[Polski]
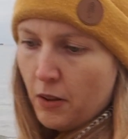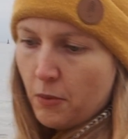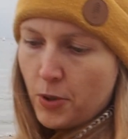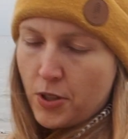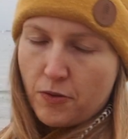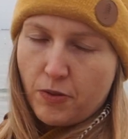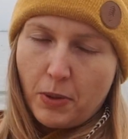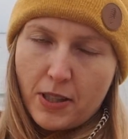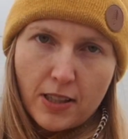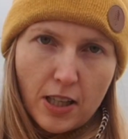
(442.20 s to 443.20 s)
Możesz
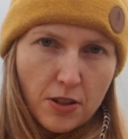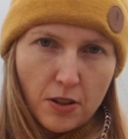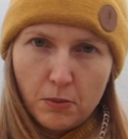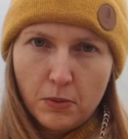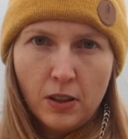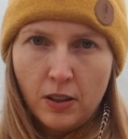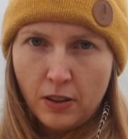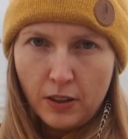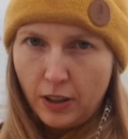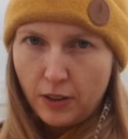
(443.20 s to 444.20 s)
wybrać każdą
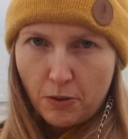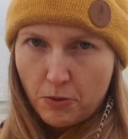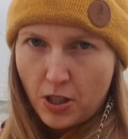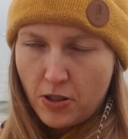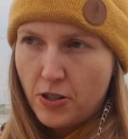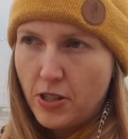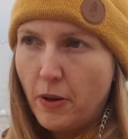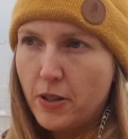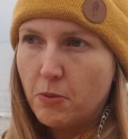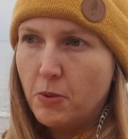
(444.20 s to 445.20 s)
inną część
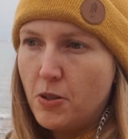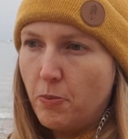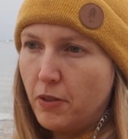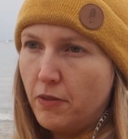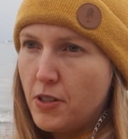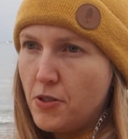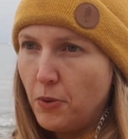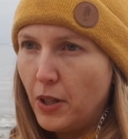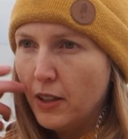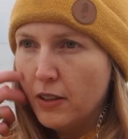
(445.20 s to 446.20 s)
ciała, żeby ci
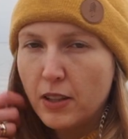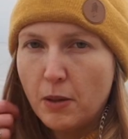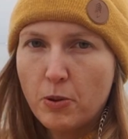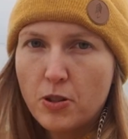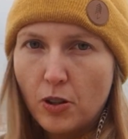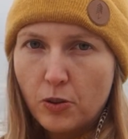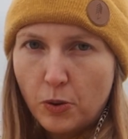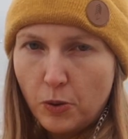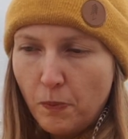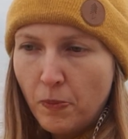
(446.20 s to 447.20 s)
prowadziła na początku